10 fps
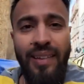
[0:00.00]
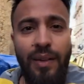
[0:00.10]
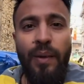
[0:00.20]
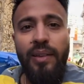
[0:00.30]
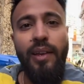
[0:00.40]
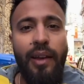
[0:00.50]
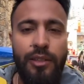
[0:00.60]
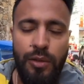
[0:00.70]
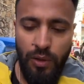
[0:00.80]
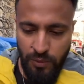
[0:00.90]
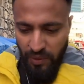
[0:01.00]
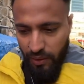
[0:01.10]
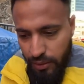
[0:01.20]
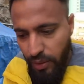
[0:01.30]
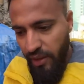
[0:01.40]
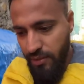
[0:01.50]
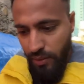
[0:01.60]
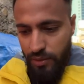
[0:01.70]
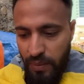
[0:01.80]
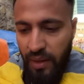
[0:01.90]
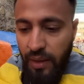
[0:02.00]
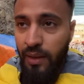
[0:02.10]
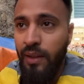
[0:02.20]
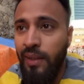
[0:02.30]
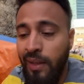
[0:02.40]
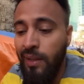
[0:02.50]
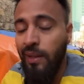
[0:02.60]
जब आप आते हैं रेस्टोरेंट्स में तो रेस्टोरेंट्स में